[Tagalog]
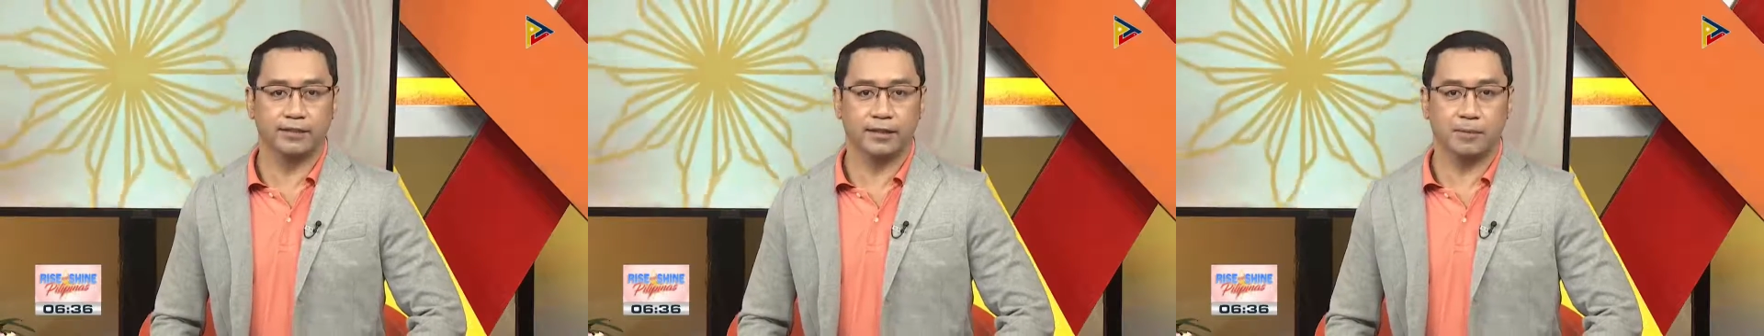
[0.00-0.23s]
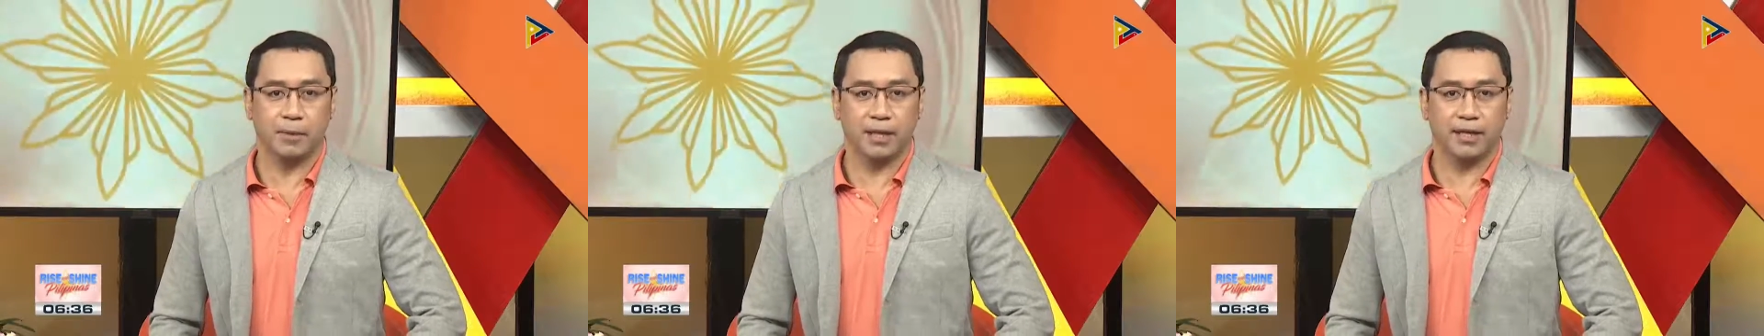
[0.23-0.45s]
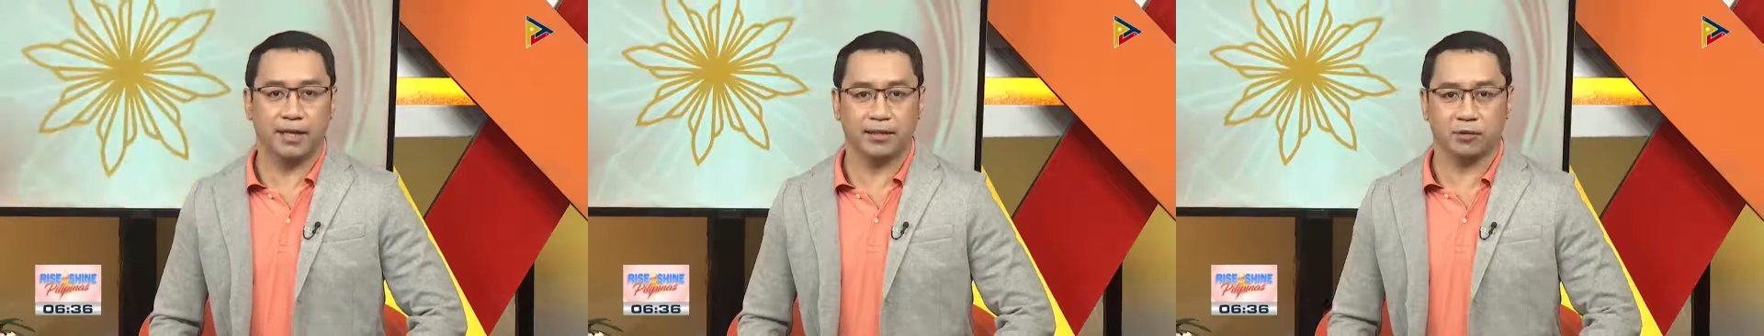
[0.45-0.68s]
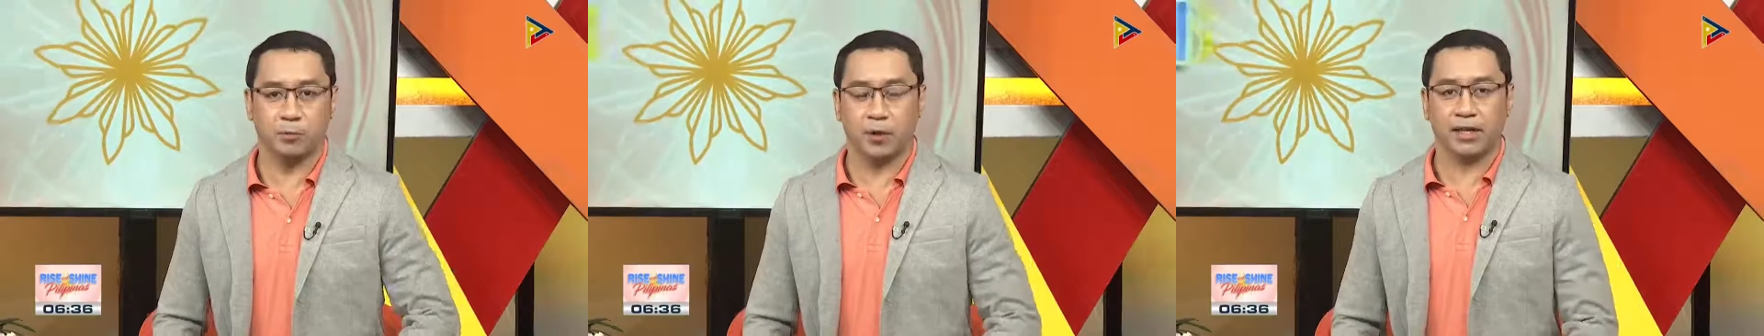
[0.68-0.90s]
Si Mela
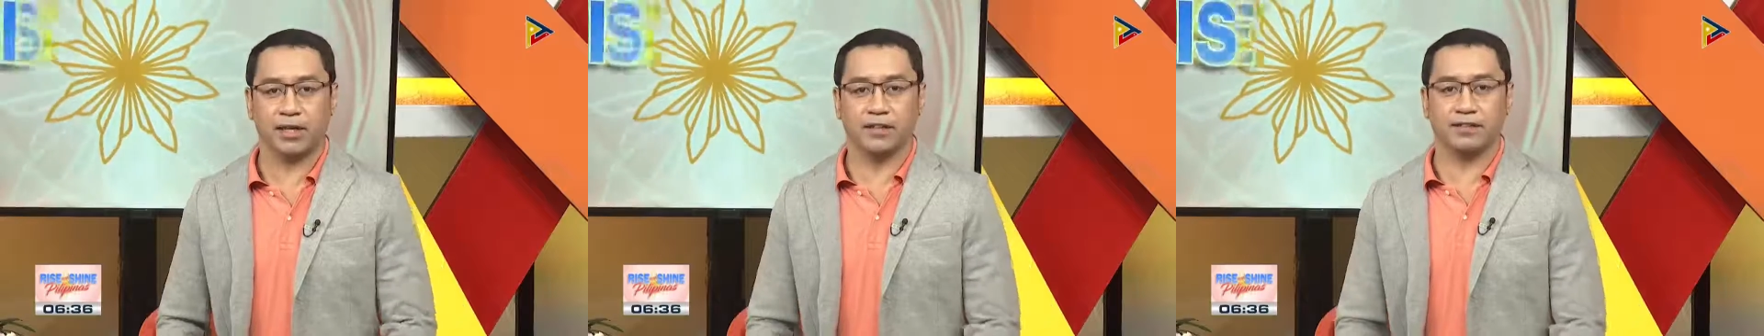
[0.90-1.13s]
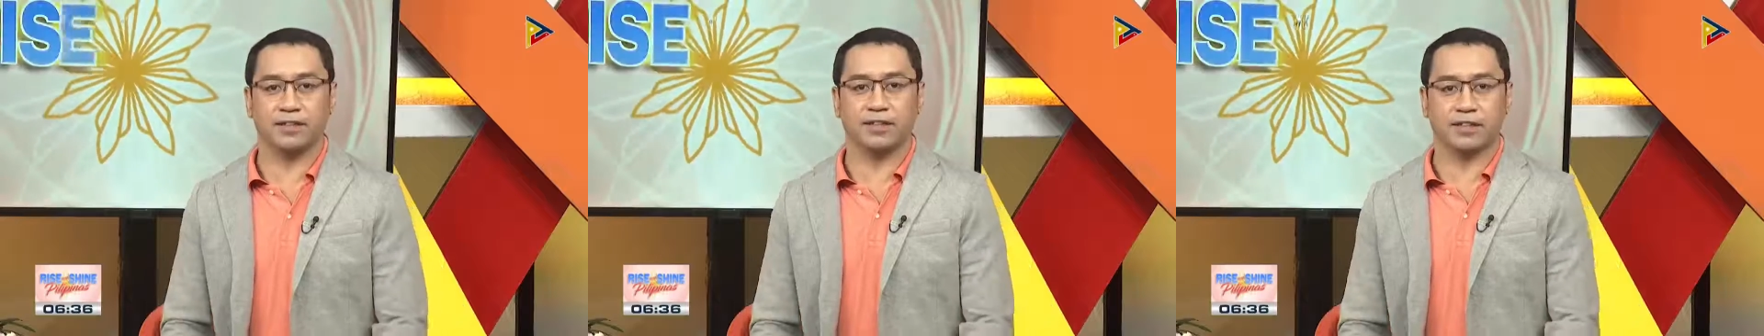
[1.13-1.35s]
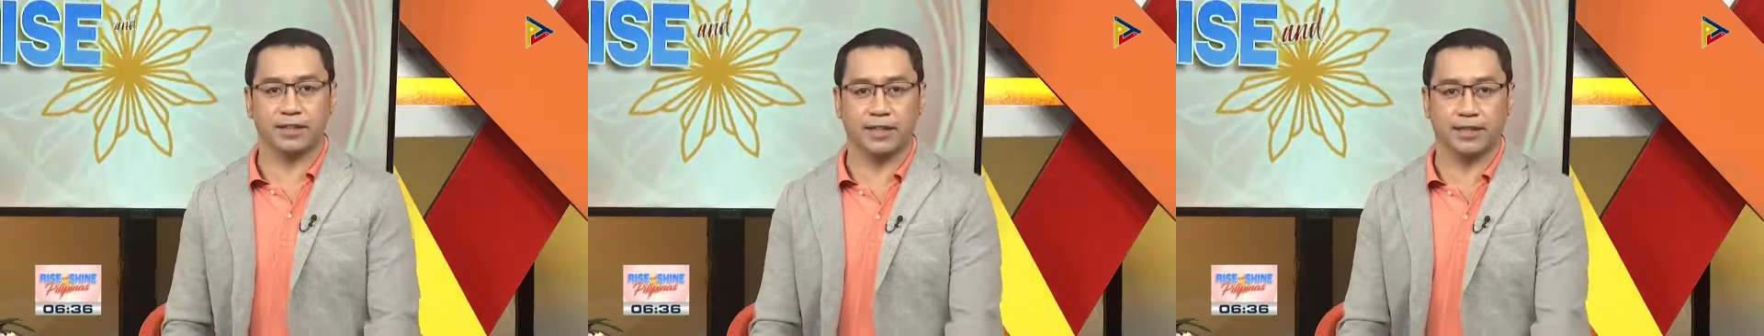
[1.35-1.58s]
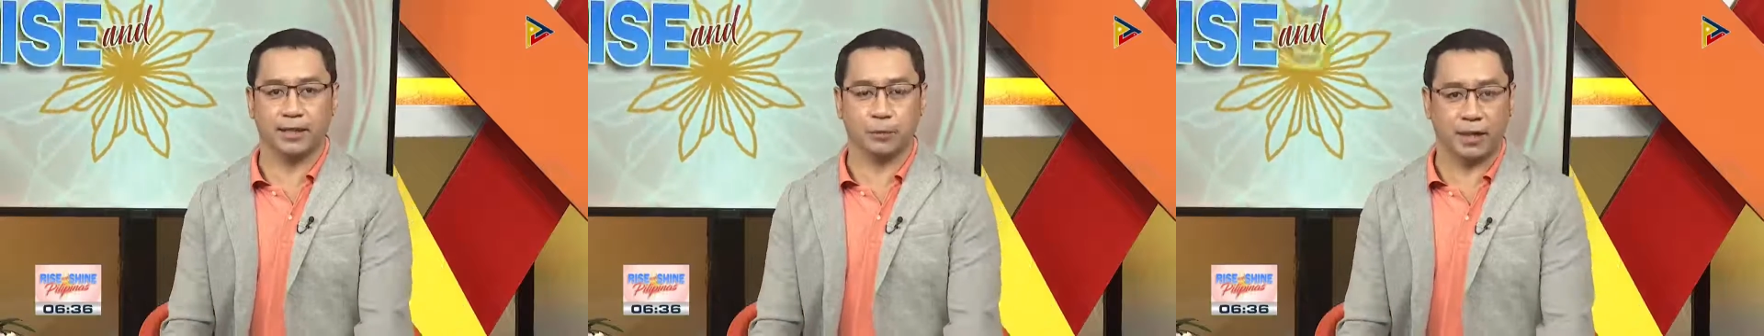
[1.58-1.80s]
Lesmora sa
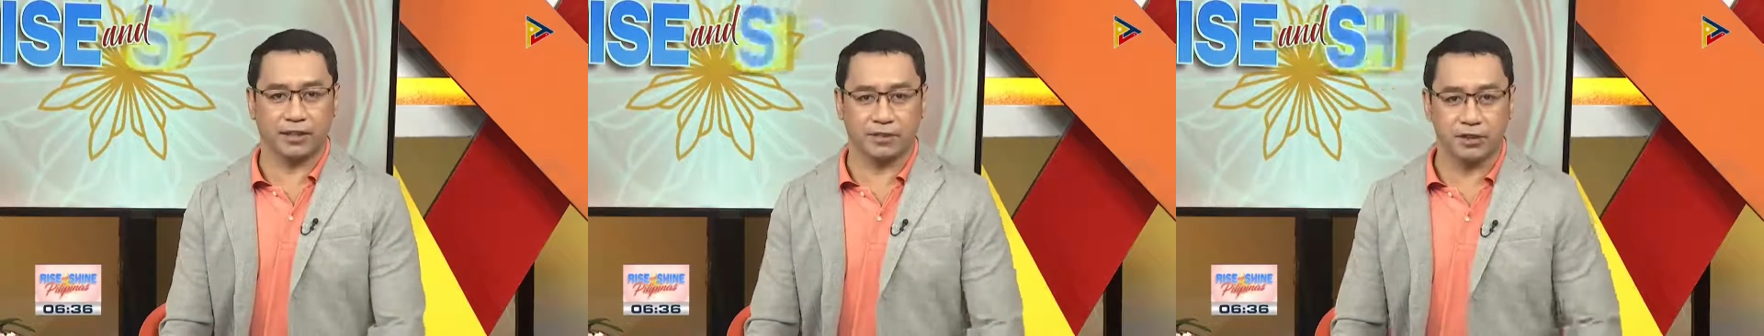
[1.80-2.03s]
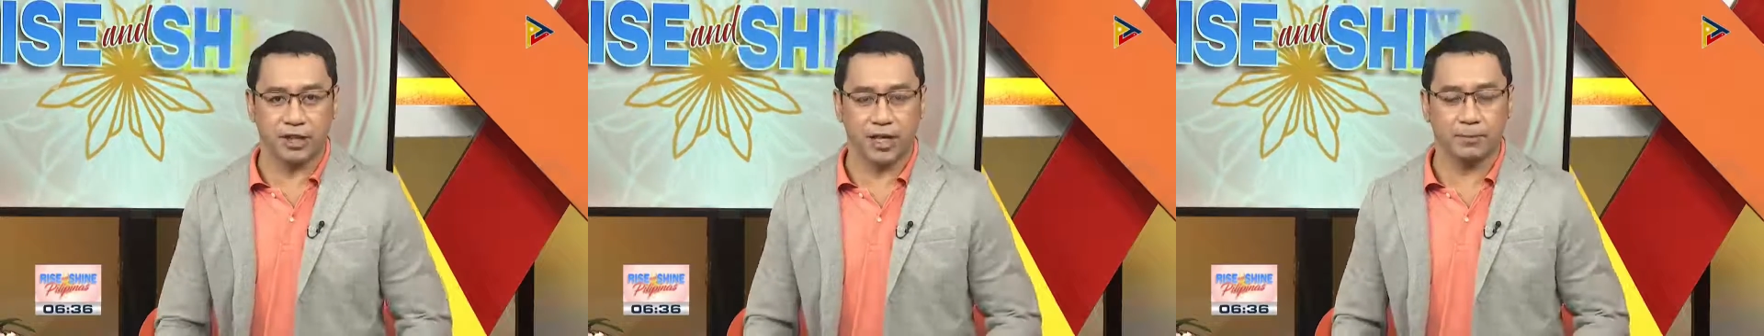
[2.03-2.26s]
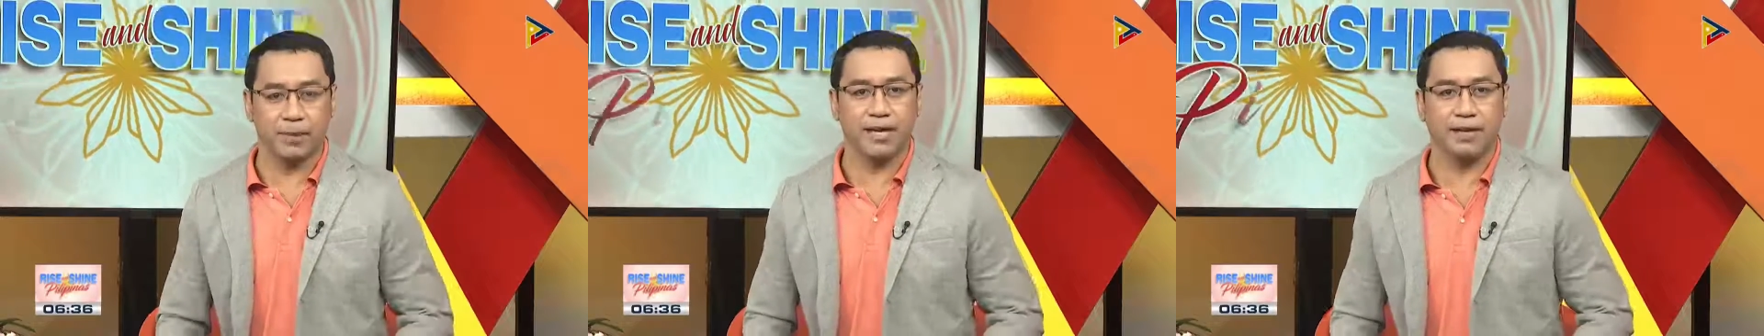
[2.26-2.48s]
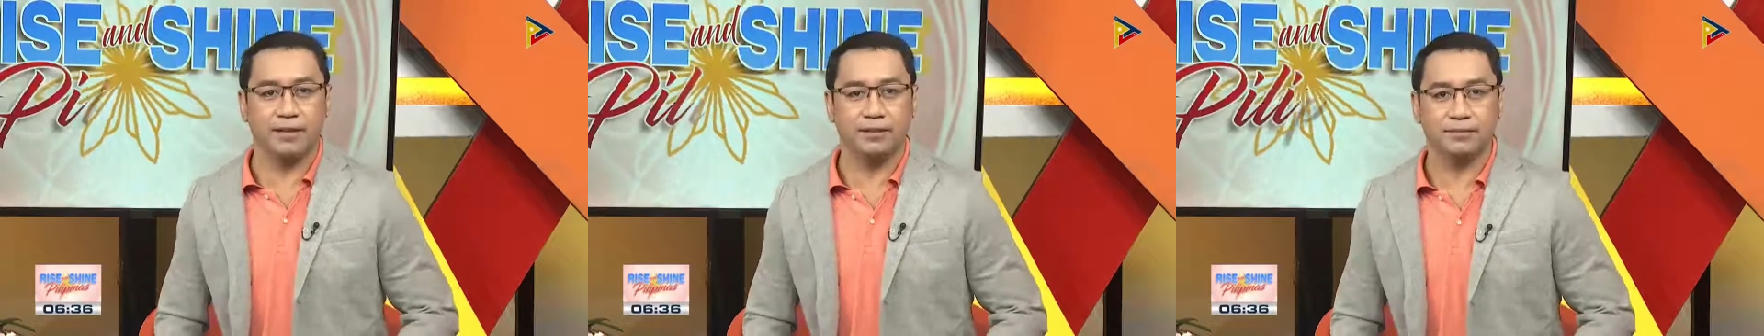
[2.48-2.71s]
detalye. Rise and shine,
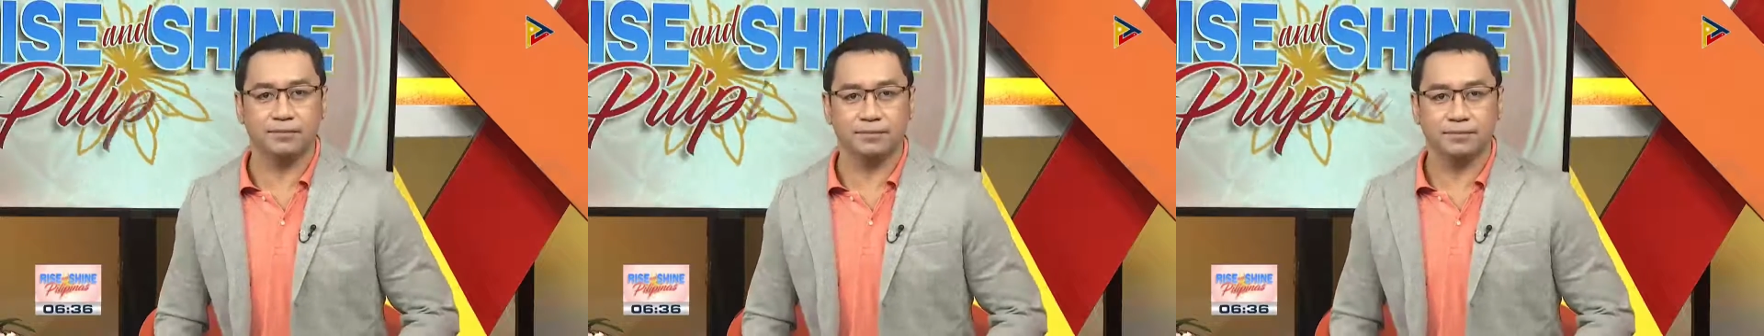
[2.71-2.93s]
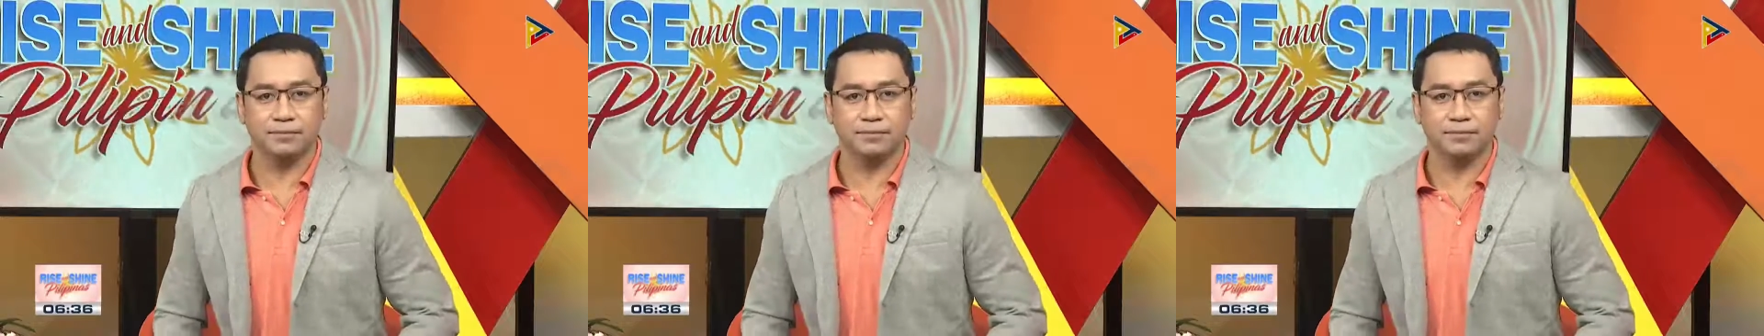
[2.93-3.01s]
Mela!